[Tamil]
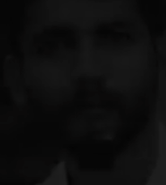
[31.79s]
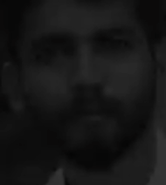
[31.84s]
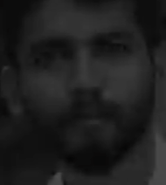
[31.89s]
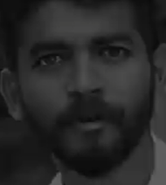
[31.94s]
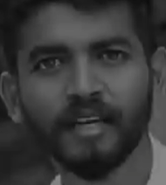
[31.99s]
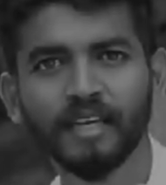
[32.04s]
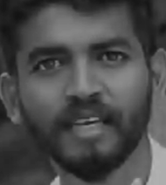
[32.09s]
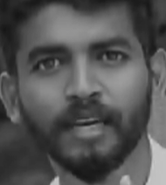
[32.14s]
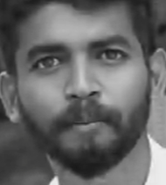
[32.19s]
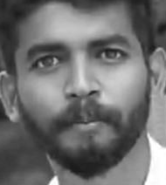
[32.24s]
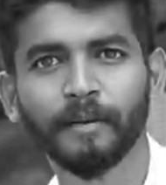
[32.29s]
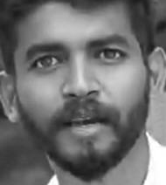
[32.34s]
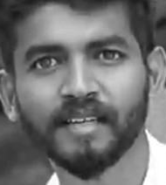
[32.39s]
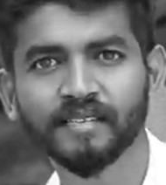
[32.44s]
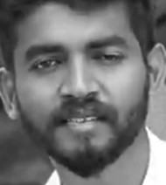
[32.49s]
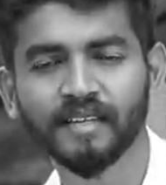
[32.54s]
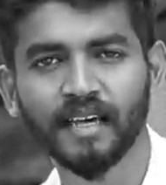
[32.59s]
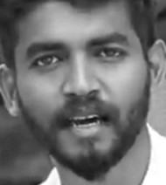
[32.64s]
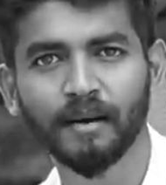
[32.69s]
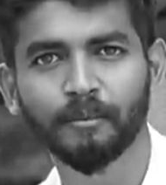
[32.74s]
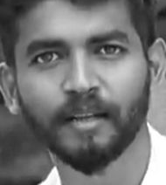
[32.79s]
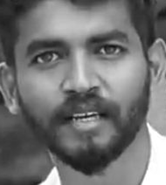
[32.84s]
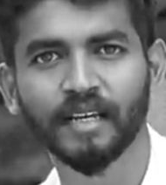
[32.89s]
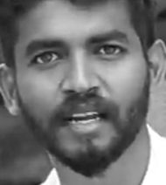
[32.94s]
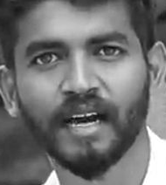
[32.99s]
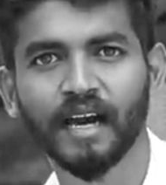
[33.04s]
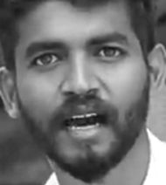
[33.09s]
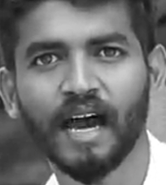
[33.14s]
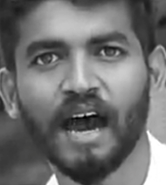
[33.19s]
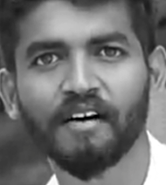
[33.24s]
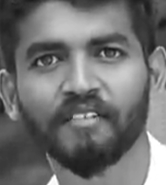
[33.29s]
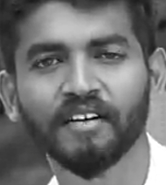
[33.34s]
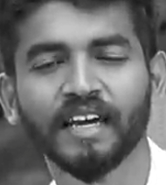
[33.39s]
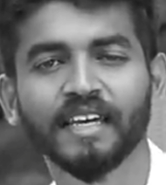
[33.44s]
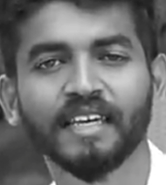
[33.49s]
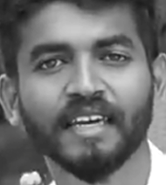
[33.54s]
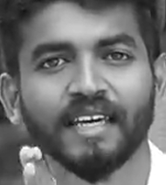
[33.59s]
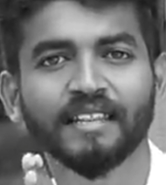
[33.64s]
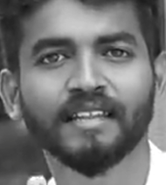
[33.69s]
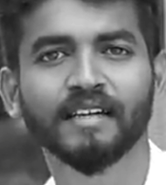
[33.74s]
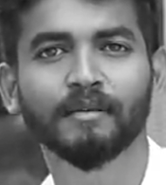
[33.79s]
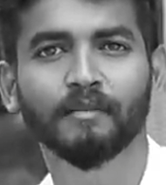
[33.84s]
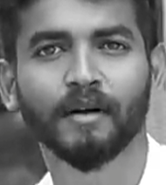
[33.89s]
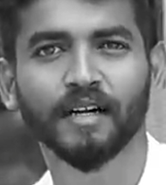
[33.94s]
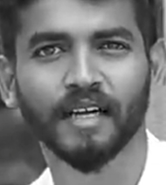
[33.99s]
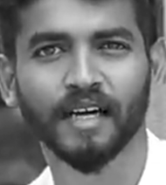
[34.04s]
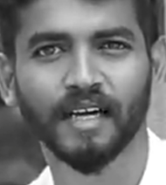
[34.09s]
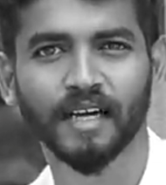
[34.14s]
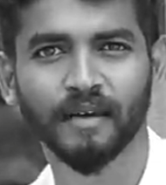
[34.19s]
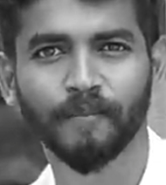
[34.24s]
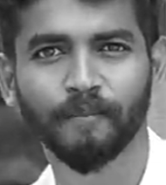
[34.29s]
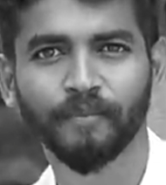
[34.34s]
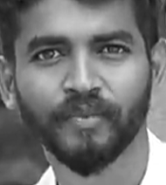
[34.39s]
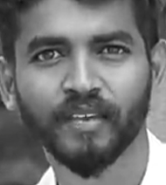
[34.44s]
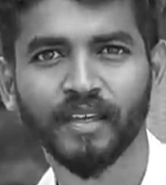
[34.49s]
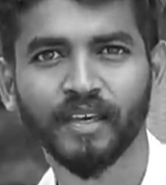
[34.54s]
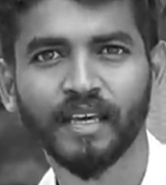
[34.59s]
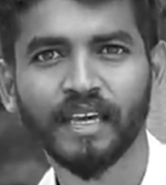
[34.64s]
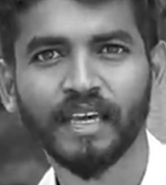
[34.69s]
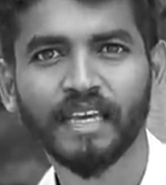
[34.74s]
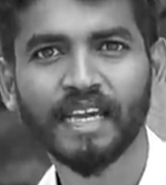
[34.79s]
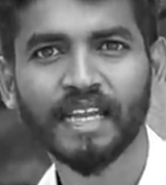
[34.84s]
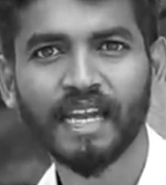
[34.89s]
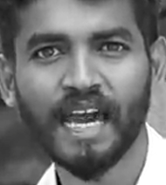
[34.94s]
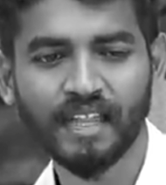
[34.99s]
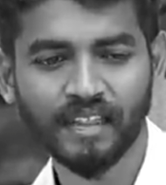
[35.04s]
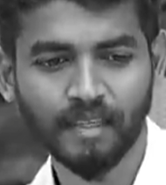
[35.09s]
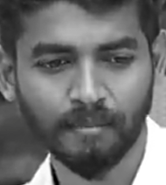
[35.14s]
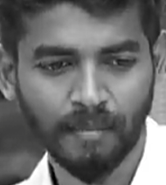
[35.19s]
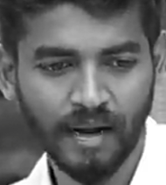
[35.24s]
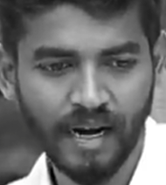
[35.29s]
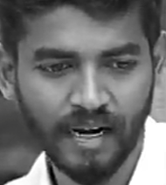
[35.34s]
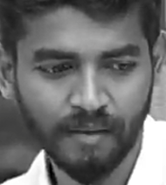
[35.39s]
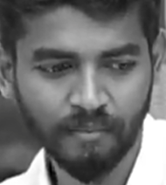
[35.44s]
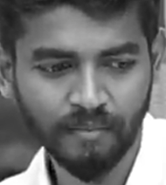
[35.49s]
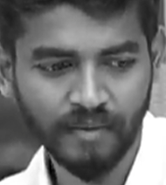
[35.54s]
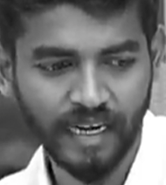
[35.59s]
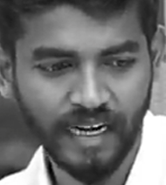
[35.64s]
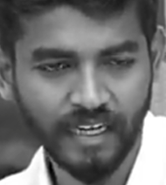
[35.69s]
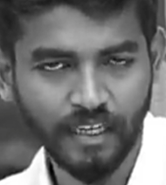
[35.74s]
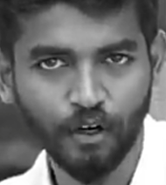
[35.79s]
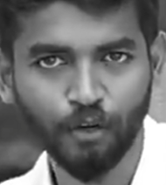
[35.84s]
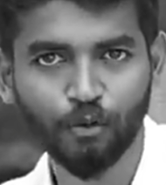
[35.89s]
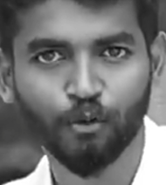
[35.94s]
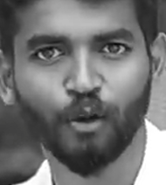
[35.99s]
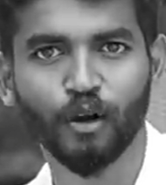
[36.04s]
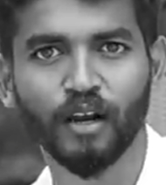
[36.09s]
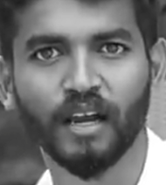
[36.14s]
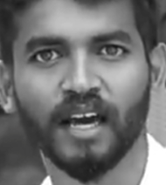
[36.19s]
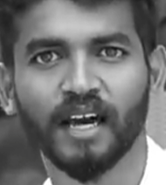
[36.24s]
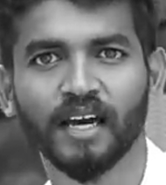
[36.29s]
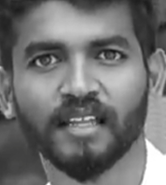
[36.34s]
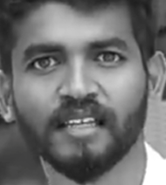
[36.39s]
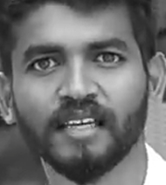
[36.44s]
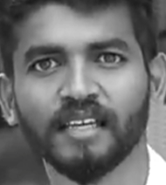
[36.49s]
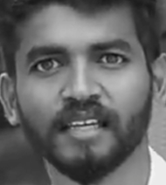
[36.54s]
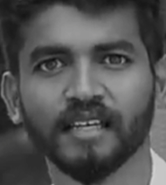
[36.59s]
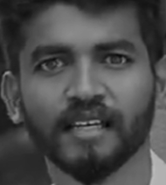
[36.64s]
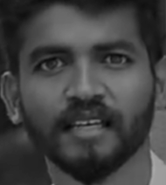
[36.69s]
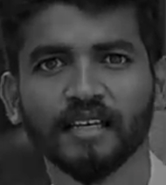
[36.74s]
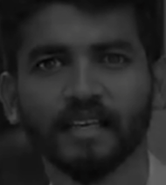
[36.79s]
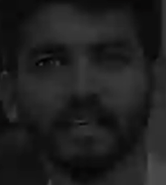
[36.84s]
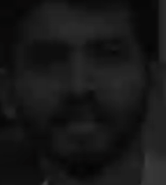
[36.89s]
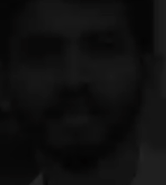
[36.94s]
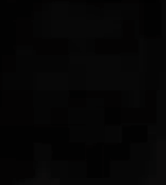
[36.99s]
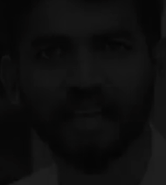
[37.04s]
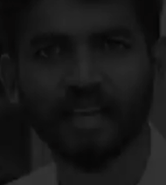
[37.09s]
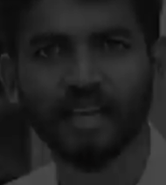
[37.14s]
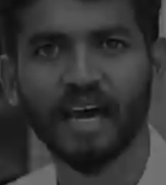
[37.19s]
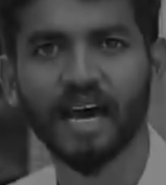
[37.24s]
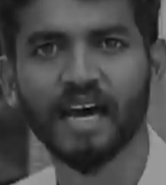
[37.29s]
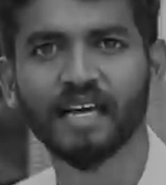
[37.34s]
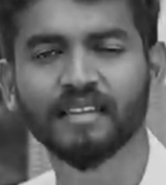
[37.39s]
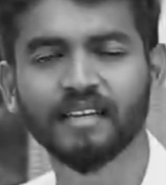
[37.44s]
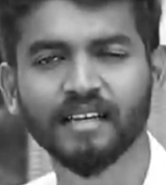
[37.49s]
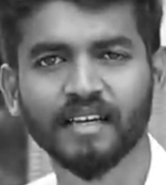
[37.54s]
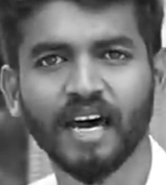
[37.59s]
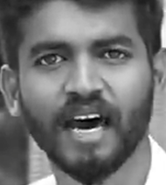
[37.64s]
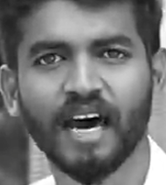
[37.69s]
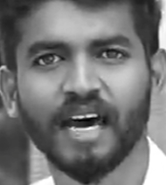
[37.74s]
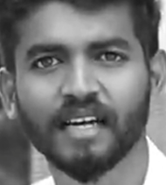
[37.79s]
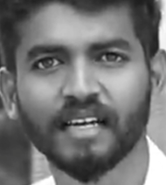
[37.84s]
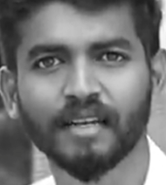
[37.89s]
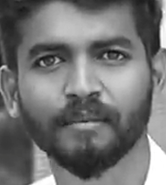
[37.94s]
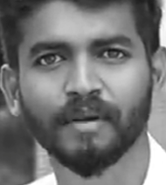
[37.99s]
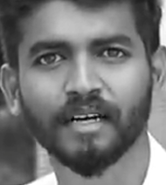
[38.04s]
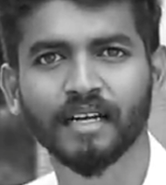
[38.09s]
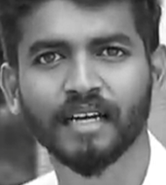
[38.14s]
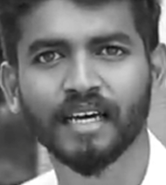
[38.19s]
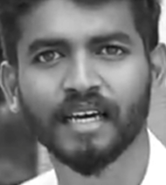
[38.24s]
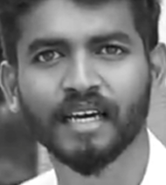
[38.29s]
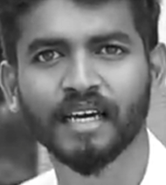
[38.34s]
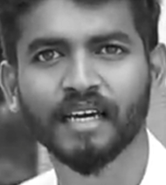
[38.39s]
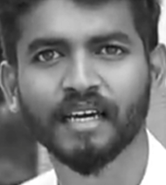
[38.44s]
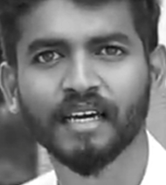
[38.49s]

அப்படி நீங்கள் பேசலை அப்படின்னா அவங்க ஏற்றுக்க மாட்டாங்க ஏன்னா அந்த மனம் ஏற்றுக்கொள்ளாது இது காரணம் என்ன